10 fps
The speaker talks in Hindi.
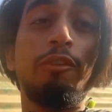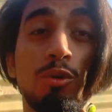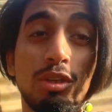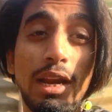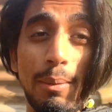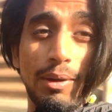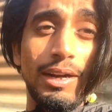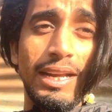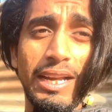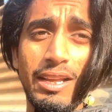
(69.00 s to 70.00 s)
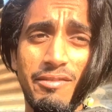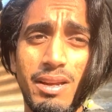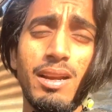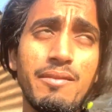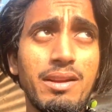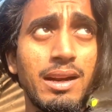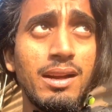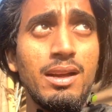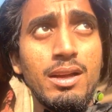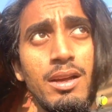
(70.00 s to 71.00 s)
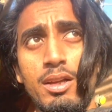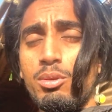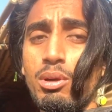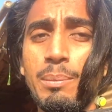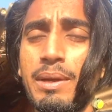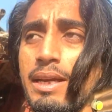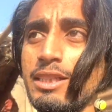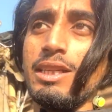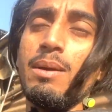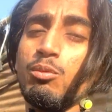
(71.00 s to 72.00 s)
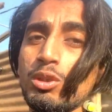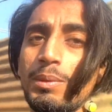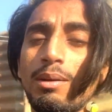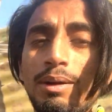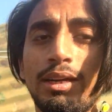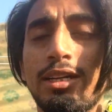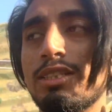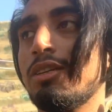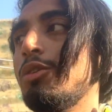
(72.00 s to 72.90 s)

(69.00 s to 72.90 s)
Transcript: व्यूज़ ग्रैप करने के लिए फ़लाना फ़लाना तो आपकी इच्छा आप कुछ भी कमेंट कर सकते